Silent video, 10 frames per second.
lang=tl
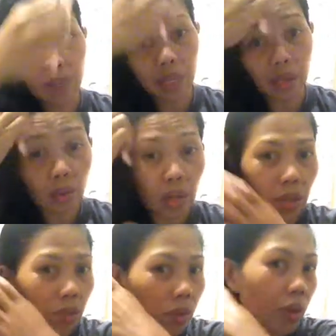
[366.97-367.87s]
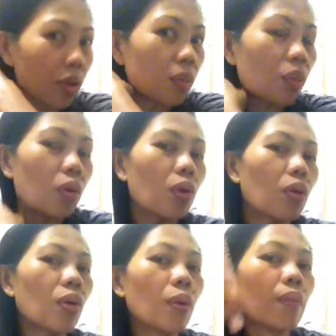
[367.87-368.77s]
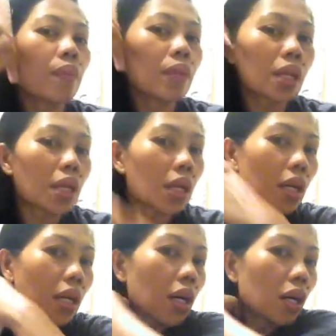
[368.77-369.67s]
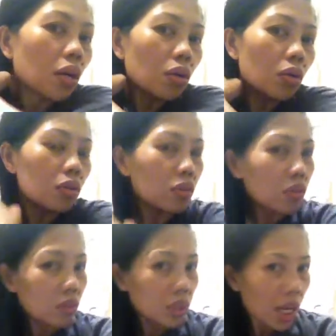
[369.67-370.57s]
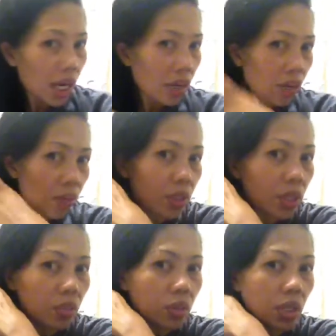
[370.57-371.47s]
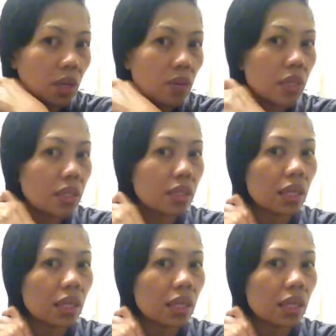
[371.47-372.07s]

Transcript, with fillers: may oiling buhok, buhok ko? Kung sa araw, pwede niyo mo yung gawin,